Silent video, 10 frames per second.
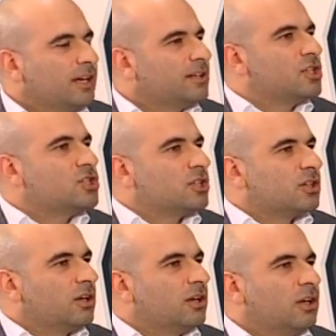
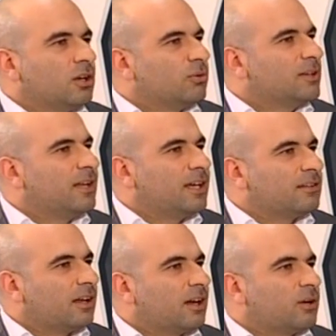الديجيتال
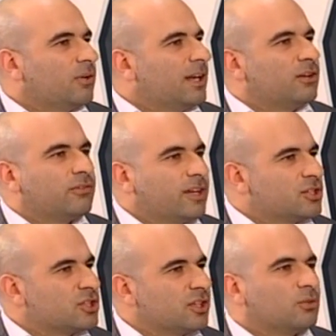والداتا
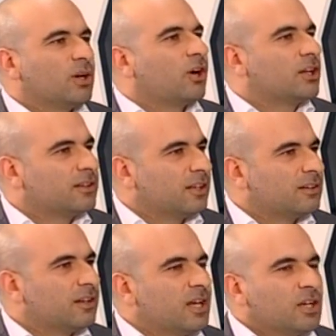والانوفيشن والكونتنت
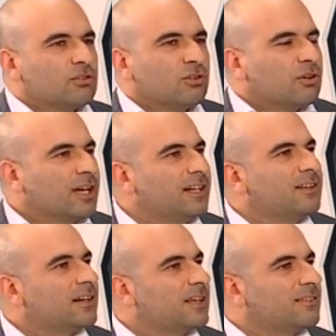سو so, كل
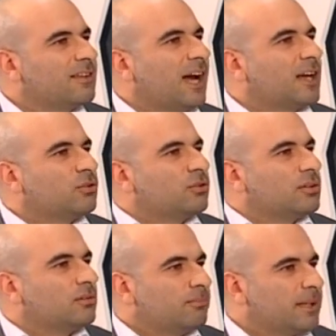تركيزنا حيكون